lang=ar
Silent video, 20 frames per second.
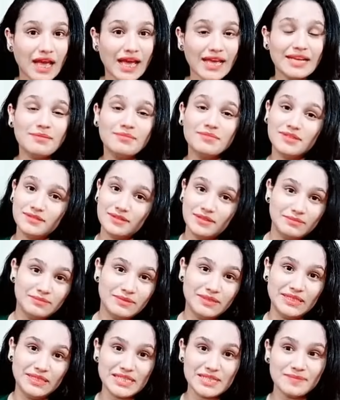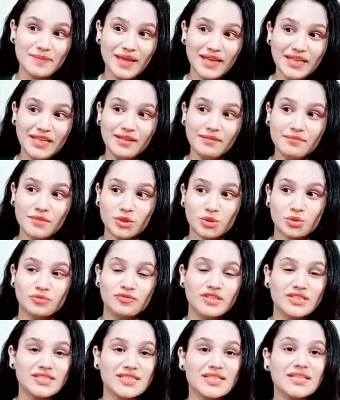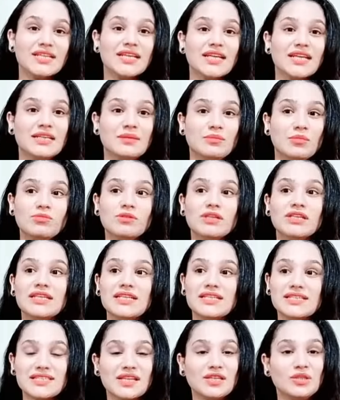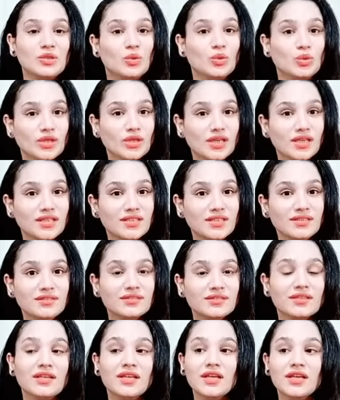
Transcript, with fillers: انا بالنسبه لي بشوف كتير ان ممكن انسان يكون غلط